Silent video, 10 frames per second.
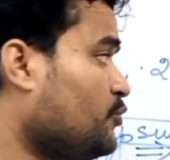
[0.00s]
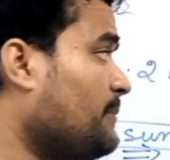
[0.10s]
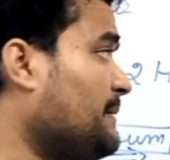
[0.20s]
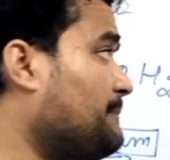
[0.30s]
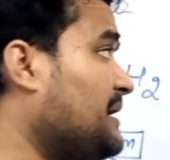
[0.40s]

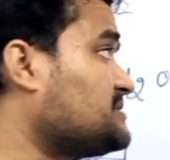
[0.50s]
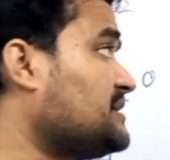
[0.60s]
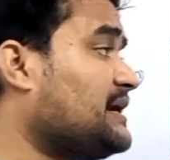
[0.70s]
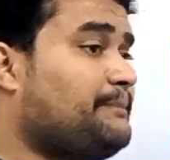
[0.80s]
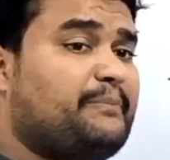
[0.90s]
वो भी
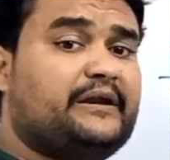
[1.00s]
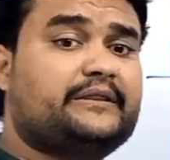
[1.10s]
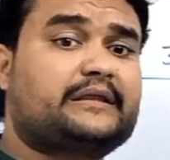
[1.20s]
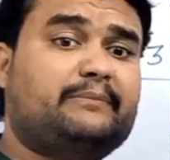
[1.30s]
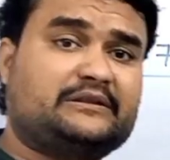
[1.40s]
प्लास्टर ऑफ
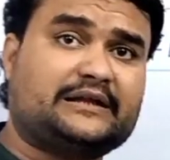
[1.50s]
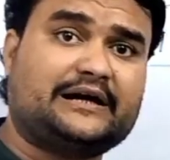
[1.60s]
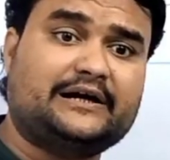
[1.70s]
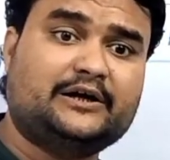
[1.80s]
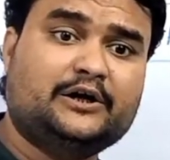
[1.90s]
पेरिस का बनता
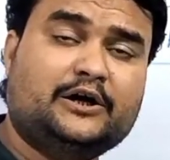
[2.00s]
है